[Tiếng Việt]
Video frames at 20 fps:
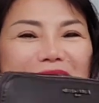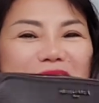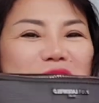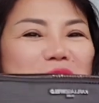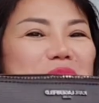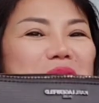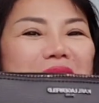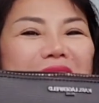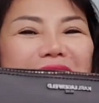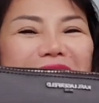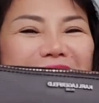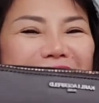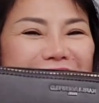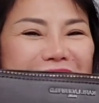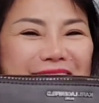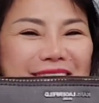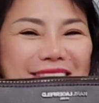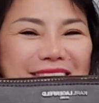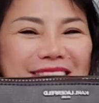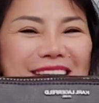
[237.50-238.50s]
chụp
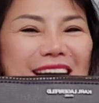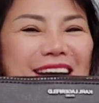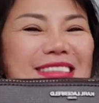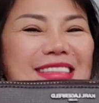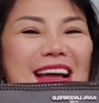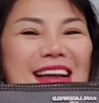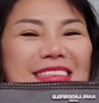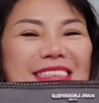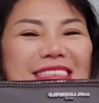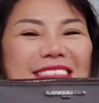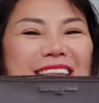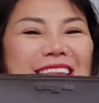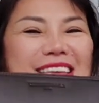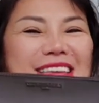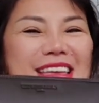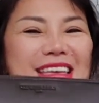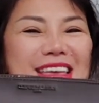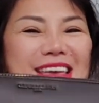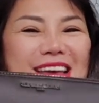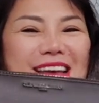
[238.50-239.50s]
hình gửi tặng cc
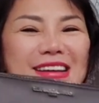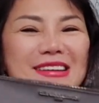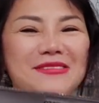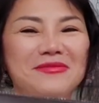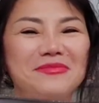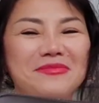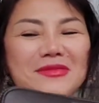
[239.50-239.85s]
kìa